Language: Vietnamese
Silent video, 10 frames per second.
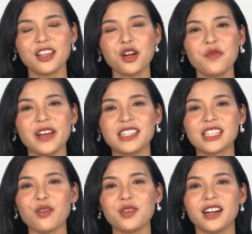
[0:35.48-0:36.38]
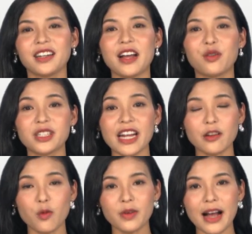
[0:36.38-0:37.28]
Thưa quý vị, sau những đầu
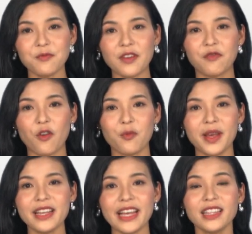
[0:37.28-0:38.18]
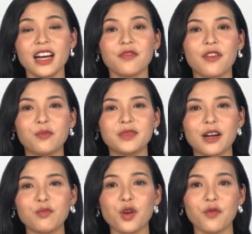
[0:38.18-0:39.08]
sách cung cấp và phổ biến kiến thức phòng
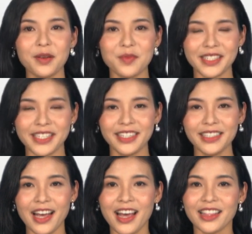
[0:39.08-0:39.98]
chống COVID-19,